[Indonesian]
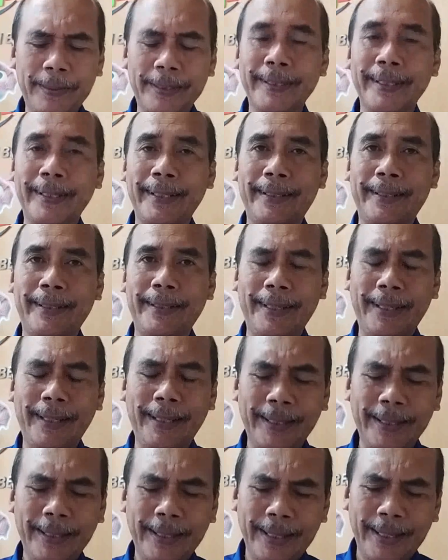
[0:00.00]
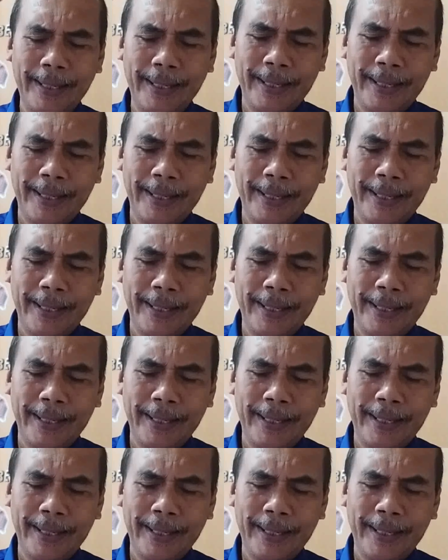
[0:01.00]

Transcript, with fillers: persen ya.